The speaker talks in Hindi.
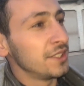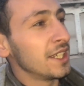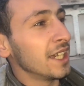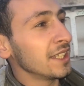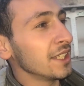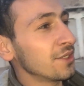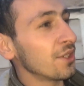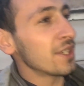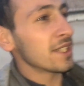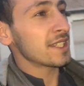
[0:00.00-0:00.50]

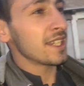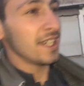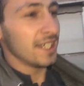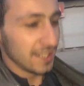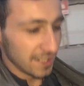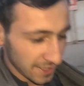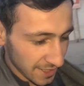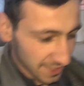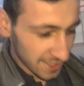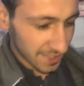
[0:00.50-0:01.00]
ज़्यादा थोड़ा सा
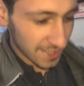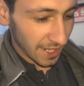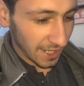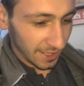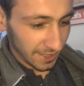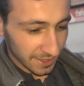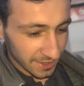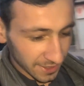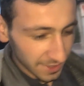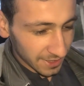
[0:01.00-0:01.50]
इस
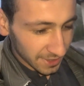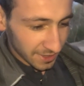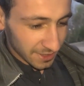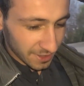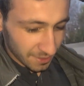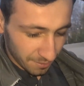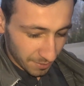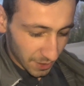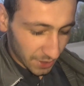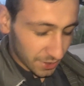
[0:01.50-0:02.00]
साइड
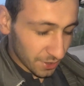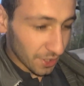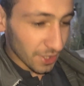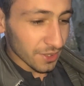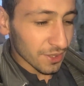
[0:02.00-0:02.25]
मैं थोड़ा